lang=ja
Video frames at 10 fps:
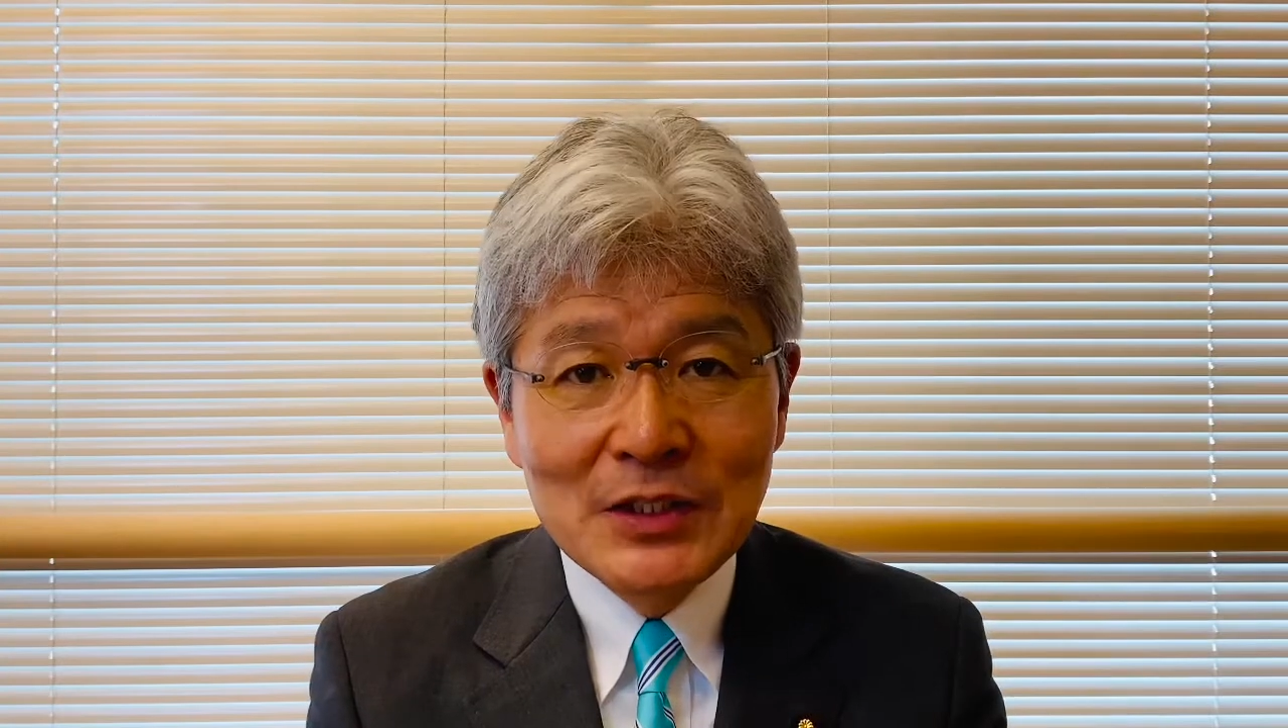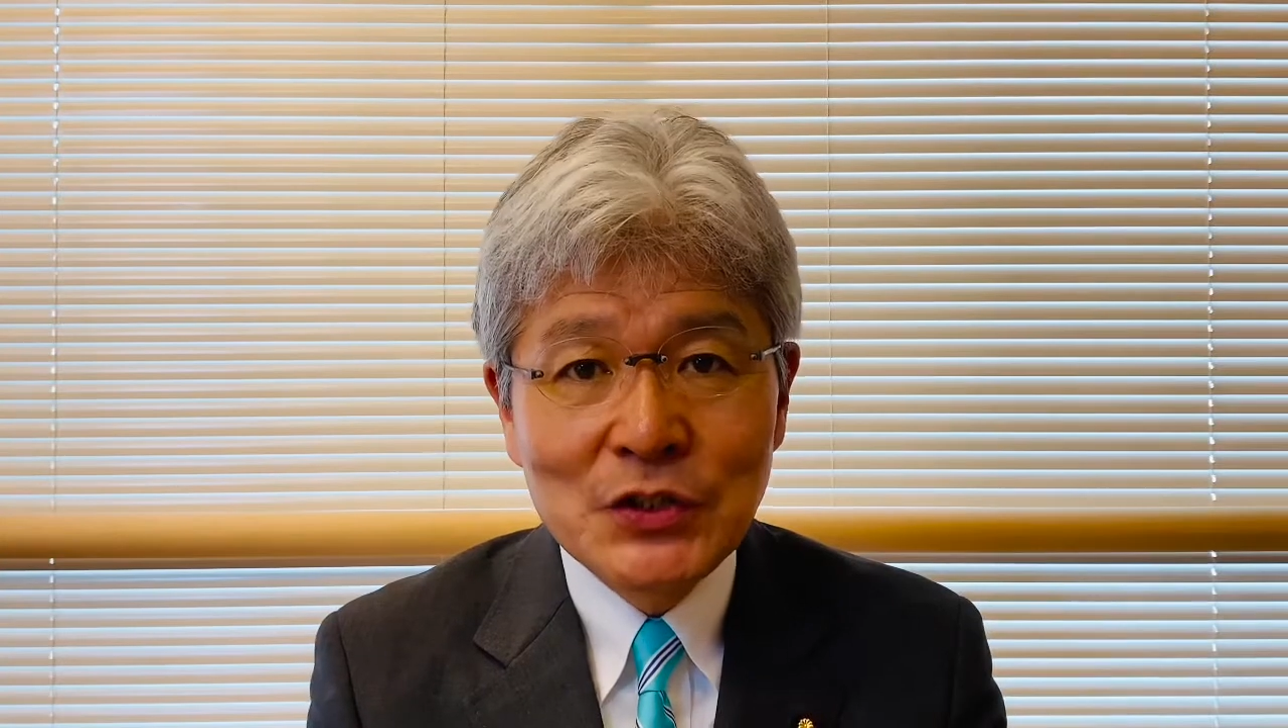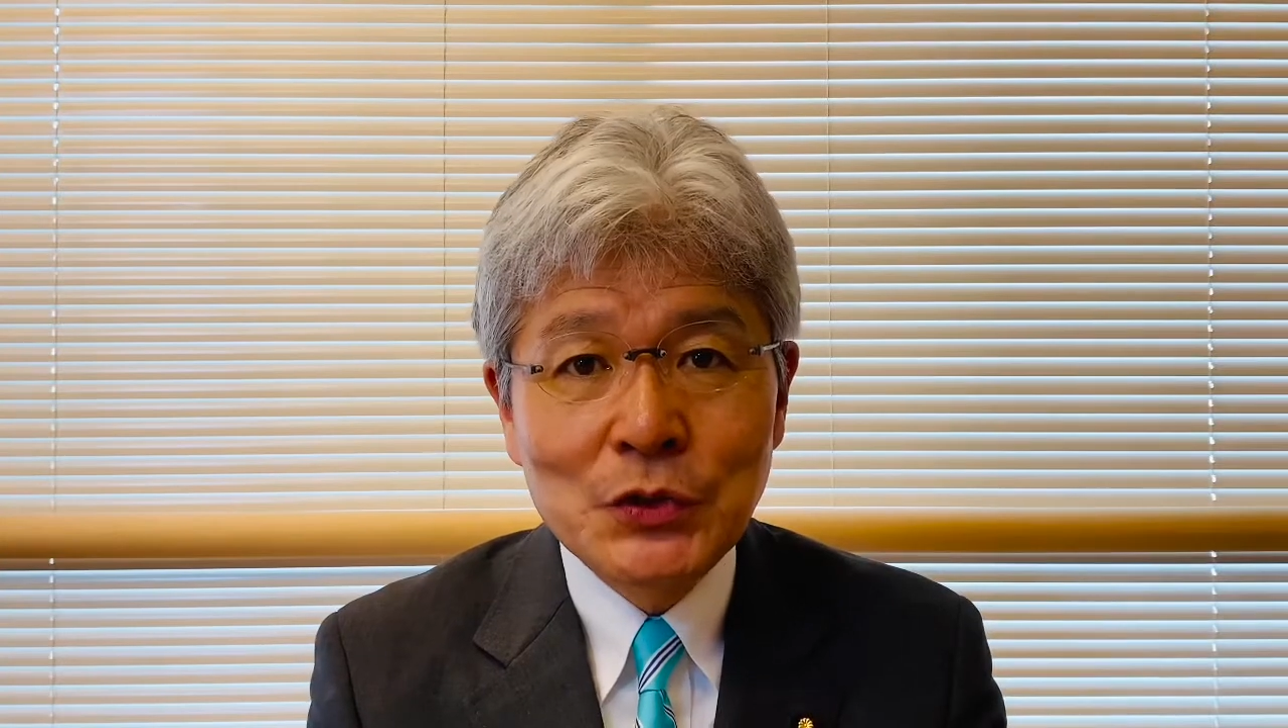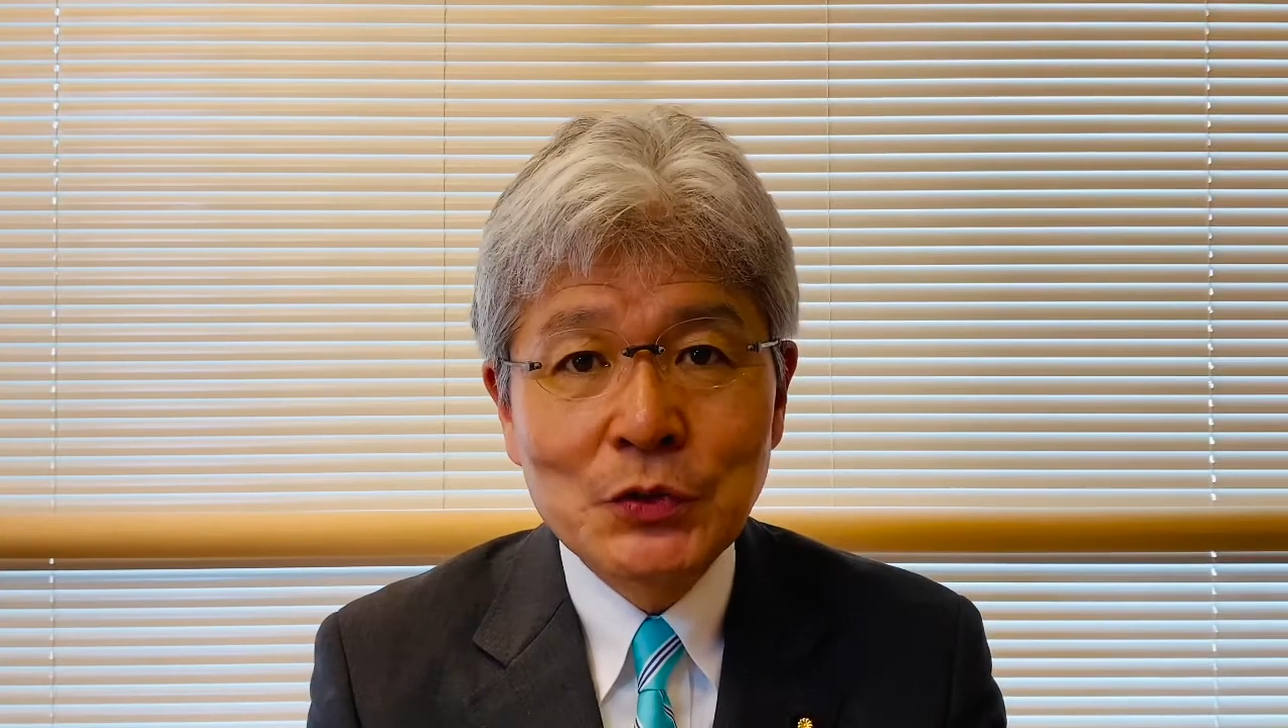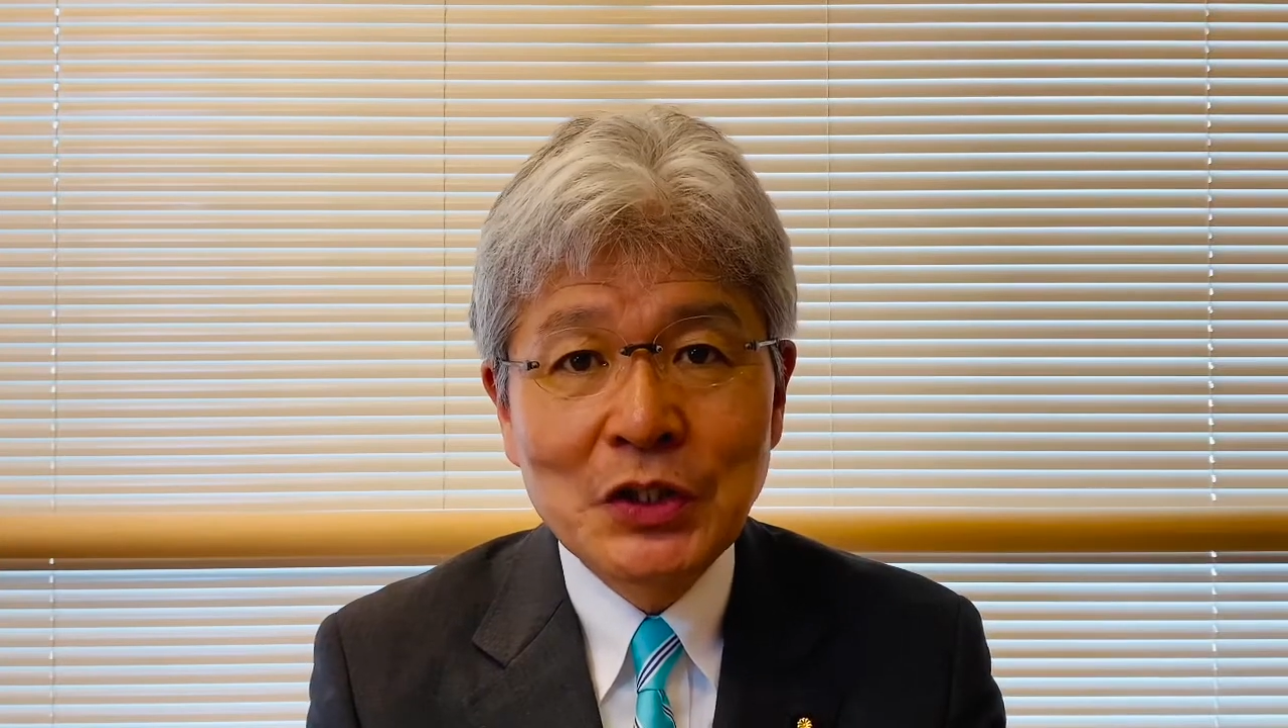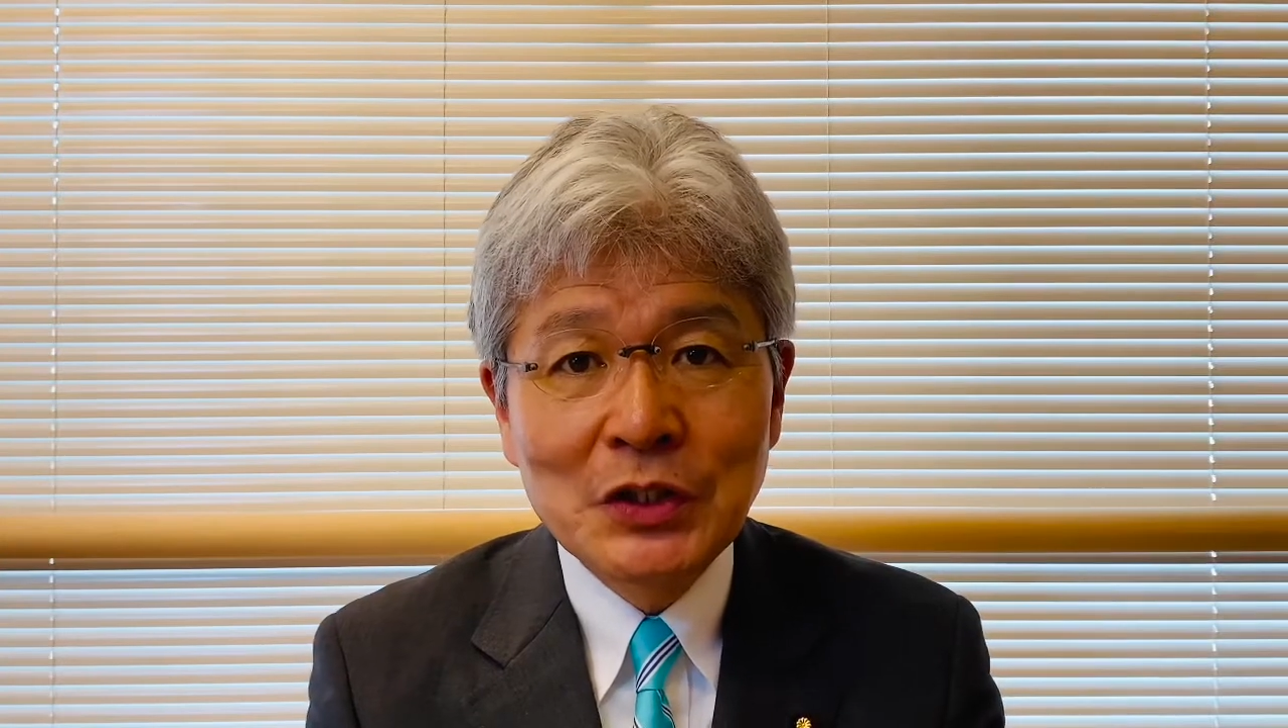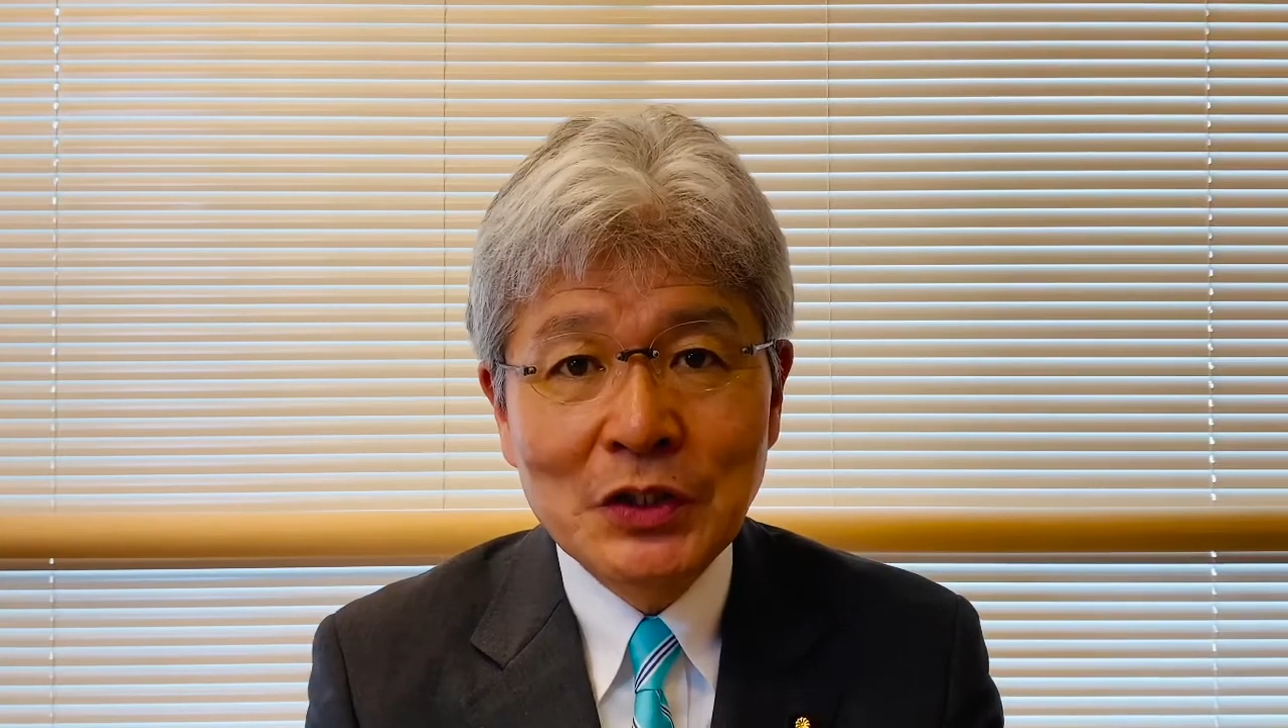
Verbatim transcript: 衆議院